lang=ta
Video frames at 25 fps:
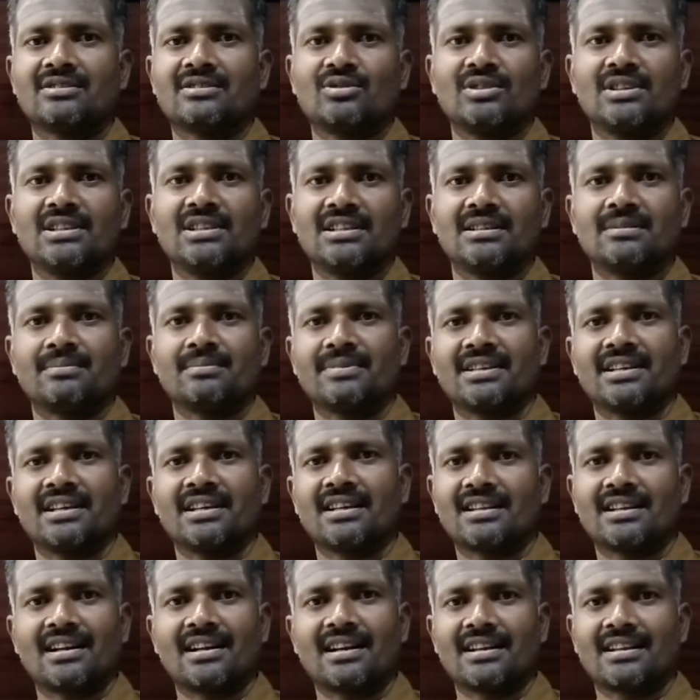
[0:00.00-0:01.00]
சொல்லிட்டு இருப்பீங்க
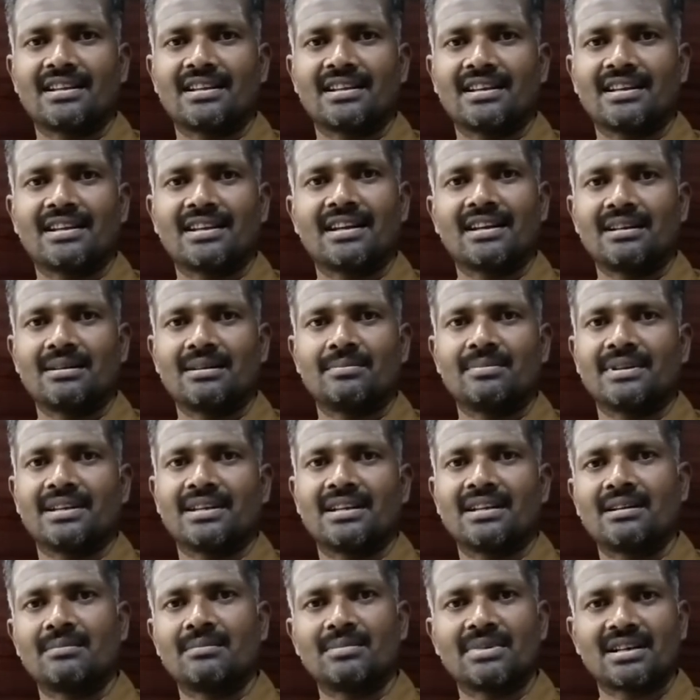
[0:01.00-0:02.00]
அதெல்லாம் நீங்கள்
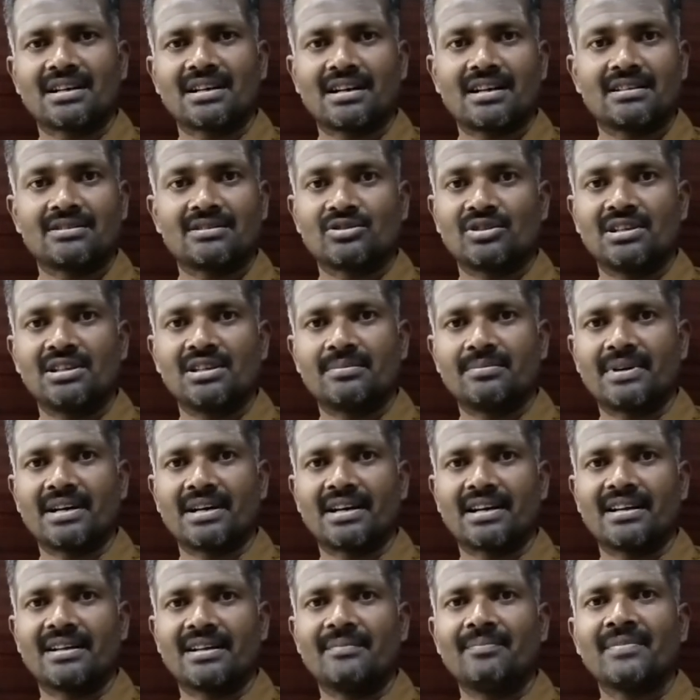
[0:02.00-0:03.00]
கேட்டிருப்பீங்க நண்பர்கள்லாம்
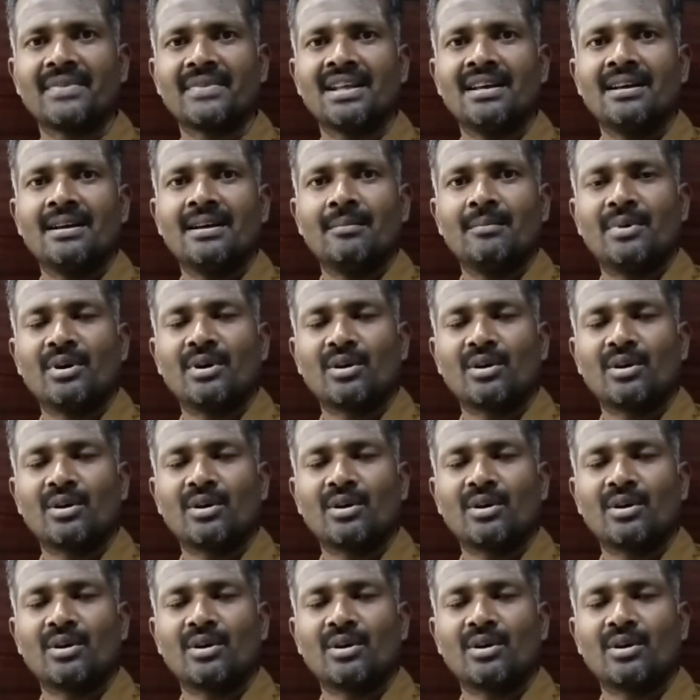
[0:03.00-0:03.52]
சொல்லியிருப்பாங்க இப்போ